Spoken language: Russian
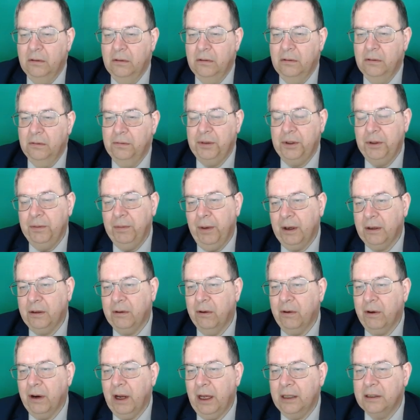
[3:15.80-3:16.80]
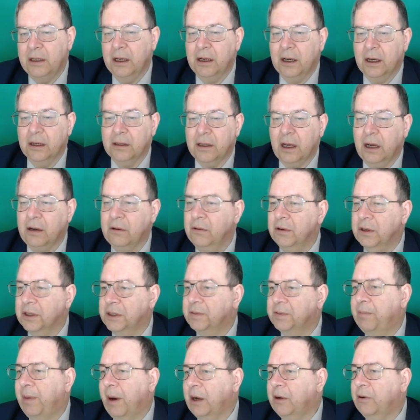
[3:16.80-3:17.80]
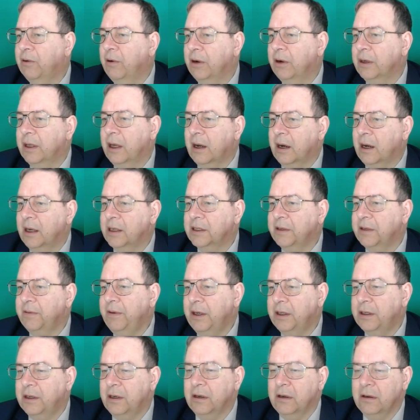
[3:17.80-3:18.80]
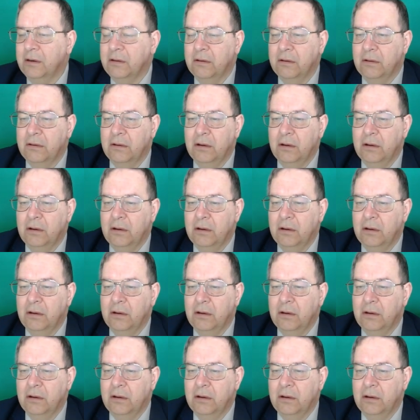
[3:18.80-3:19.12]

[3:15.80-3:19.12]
В общем, аккуратненько такое спокойное развитие.